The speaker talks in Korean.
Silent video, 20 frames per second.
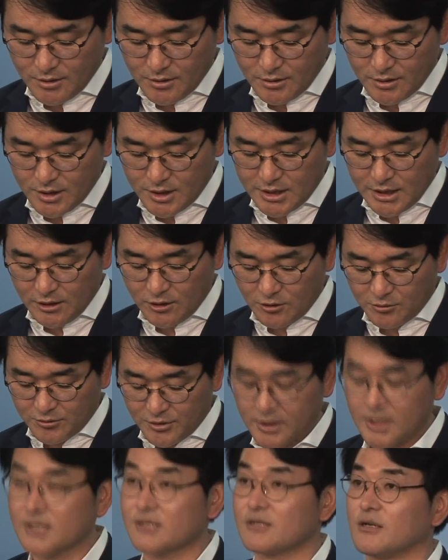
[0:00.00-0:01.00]
기자
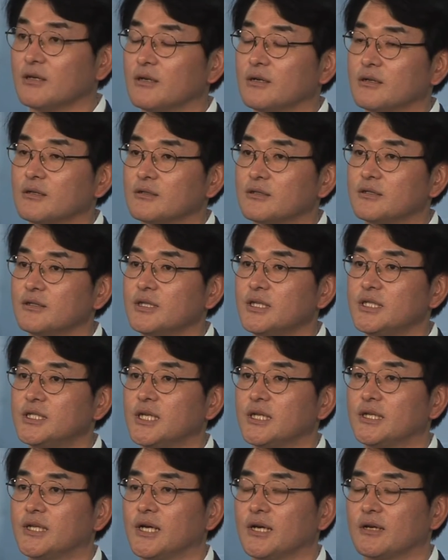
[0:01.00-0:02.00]
여러분들께서 증인
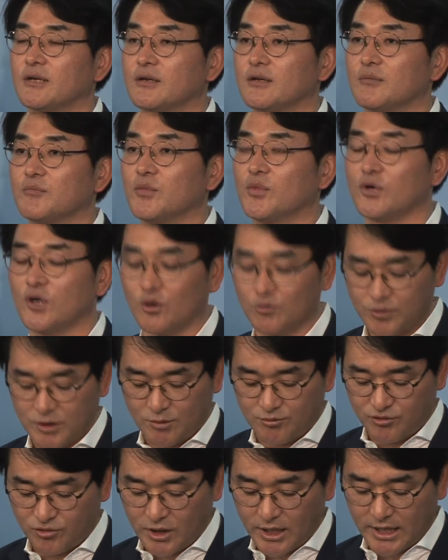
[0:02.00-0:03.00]
채택 여부와
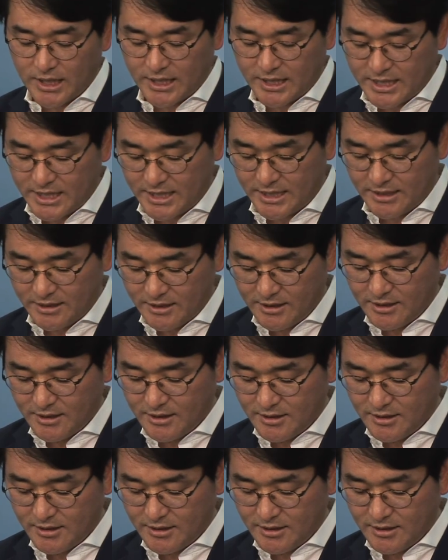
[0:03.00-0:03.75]
무관하게